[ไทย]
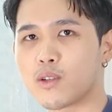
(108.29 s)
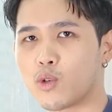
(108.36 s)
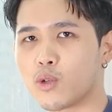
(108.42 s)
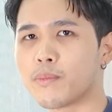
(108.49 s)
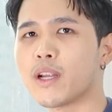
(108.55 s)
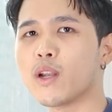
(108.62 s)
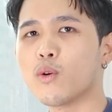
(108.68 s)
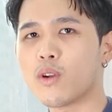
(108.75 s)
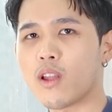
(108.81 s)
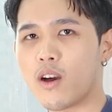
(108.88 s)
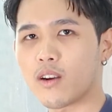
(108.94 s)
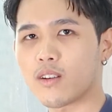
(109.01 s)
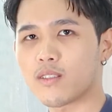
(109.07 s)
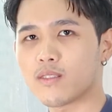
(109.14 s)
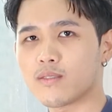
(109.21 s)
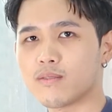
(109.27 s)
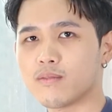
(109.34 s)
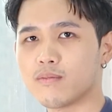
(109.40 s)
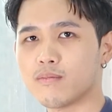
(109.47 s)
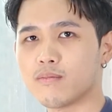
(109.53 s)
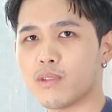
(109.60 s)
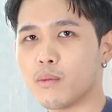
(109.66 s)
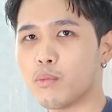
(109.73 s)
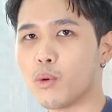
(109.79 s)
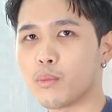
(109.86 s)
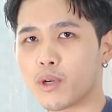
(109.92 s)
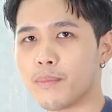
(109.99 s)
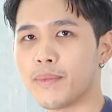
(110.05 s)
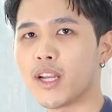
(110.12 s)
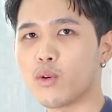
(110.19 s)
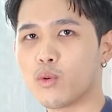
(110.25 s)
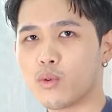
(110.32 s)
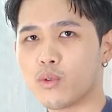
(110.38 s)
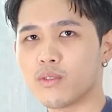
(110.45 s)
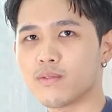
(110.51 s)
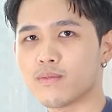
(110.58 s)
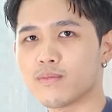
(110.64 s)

คุณไม่รู้หรอกเพราะผมก็ไม่รู้